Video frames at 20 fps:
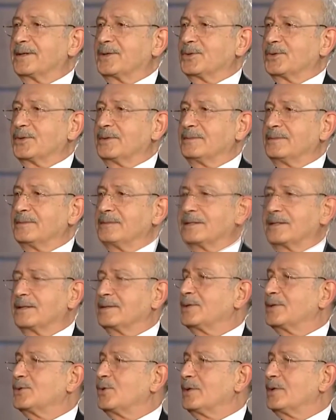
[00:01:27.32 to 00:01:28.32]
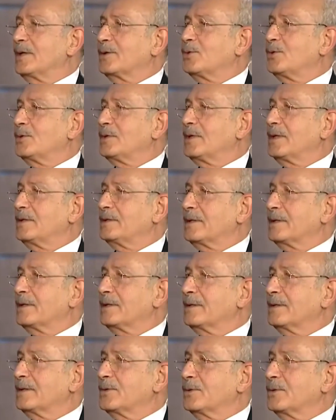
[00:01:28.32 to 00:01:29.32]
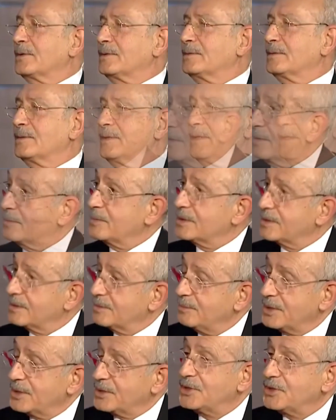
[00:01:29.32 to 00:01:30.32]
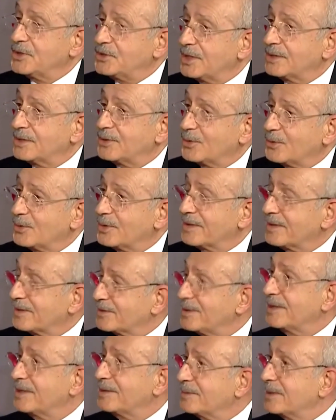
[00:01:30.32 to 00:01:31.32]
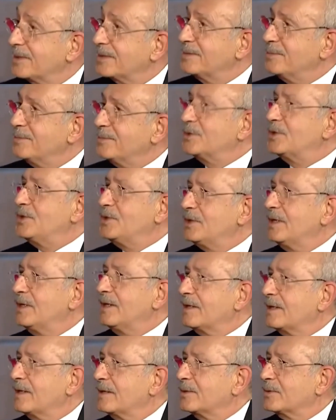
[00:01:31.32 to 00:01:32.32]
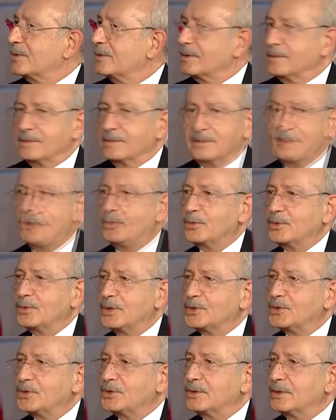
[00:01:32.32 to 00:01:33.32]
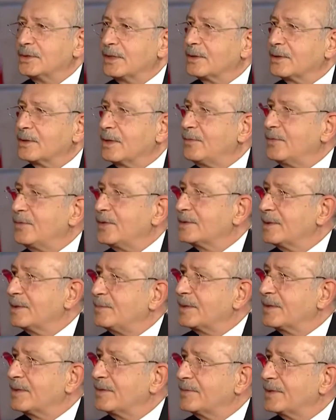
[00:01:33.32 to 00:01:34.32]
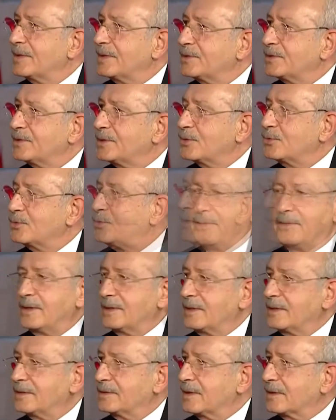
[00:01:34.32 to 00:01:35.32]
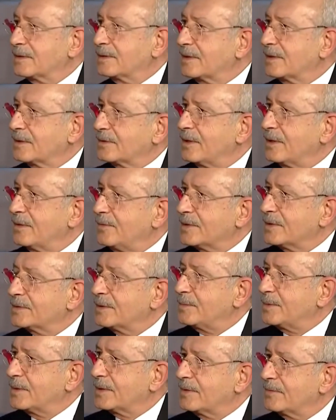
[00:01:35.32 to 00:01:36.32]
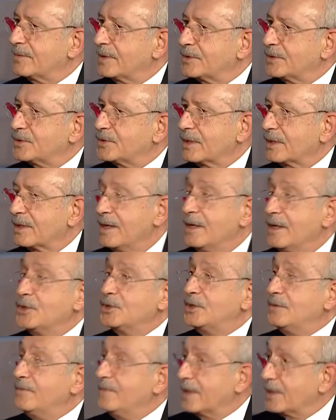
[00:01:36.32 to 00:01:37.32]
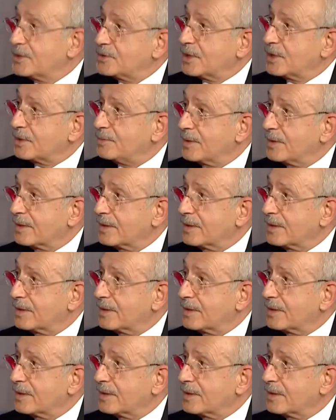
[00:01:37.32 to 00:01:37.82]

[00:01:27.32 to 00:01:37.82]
yarıyor. Bankada doları olanlara yarıyor. Yani bizim beşli çete olarak tanımladığımız kişilere yarıyor. Köprü geçişine daha fazla para verilecek, havaalanlarına daha fazla para verecek. Kim verecek